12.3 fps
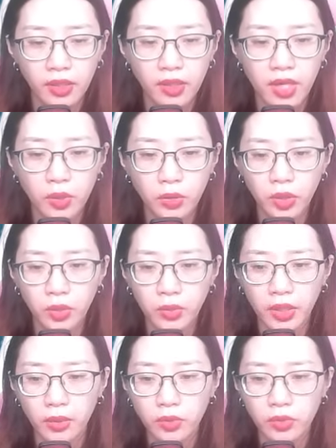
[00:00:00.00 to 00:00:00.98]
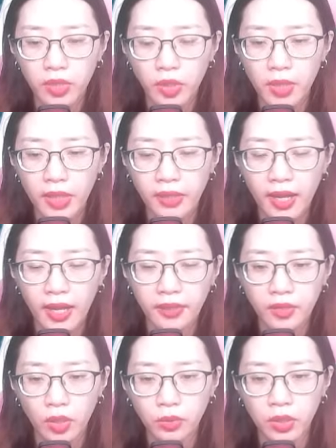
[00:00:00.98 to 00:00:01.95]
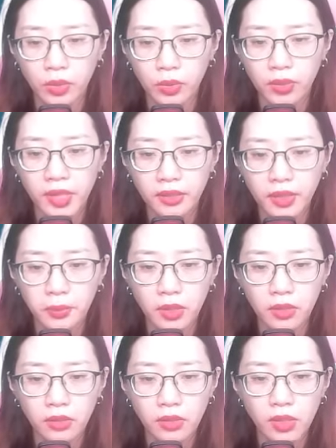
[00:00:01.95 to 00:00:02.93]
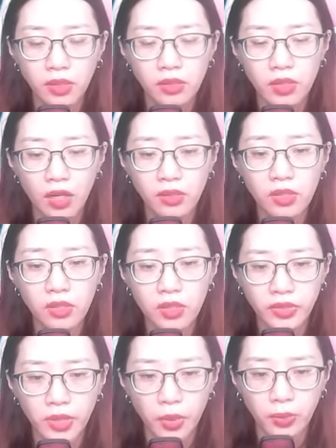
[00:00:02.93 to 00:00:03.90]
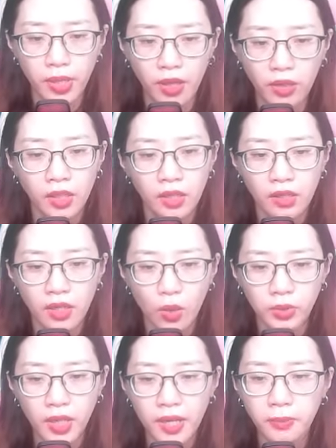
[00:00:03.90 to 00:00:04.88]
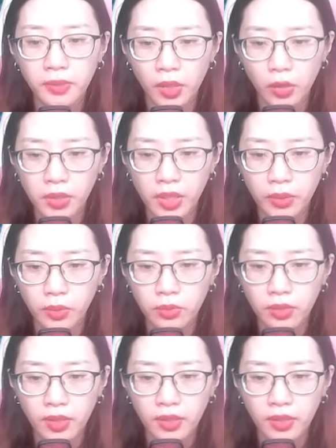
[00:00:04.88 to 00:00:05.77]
kêu tiểu tiểu, tiểu bạch A, tiểu tử, yên thập tứ, còn có con rồng nhỏ, cộng thêm tiểu tiểu,